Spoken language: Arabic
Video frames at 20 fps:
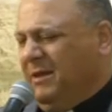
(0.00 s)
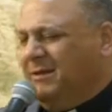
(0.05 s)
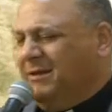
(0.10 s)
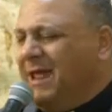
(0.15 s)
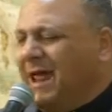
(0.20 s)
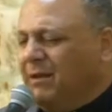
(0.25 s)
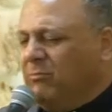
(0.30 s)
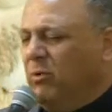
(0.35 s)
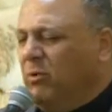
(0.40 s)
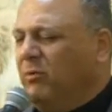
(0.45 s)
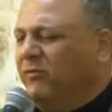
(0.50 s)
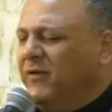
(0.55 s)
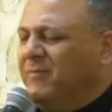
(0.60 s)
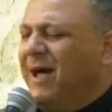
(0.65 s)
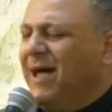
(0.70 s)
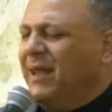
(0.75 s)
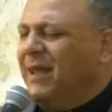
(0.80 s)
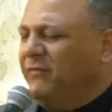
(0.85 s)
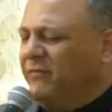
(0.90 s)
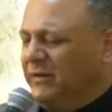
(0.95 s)
ننمو في
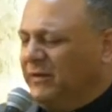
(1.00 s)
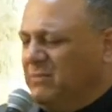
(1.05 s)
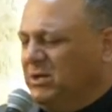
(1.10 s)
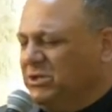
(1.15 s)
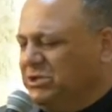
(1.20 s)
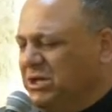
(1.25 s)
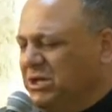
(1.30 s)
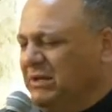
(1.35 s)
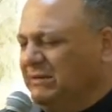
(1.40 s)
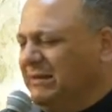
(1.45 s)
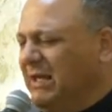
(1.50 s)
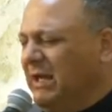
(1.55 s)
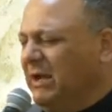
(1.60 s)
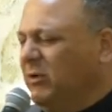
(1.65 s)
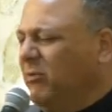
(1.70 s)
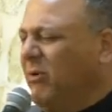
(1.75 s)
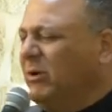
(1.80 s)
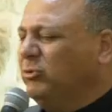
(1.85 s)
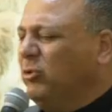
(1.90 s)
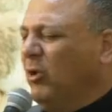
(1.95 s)
معرفة مشيئتك
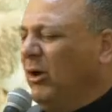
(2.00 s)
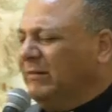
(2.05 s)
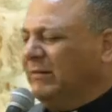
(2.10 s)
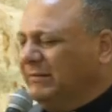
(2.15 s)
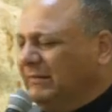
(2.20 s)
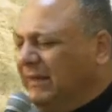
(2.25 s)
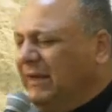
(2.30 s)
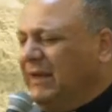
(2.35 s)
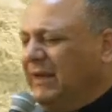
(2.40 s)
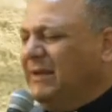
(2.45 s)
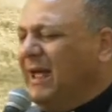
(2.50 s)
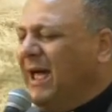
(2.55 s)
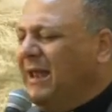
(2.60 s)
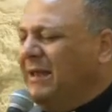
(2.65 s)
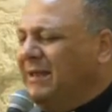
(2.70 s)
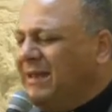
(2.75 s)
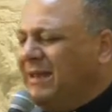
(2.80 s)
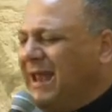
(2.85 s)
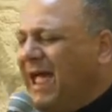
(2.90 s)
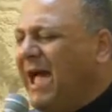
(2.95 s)
وتعطينا
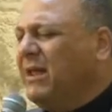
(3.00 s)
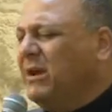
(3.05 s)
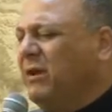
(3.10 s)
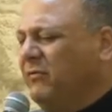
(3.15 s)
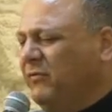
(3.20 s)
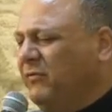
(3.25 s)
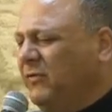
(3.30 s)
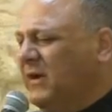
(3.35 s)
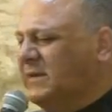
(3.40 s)
أن نعرف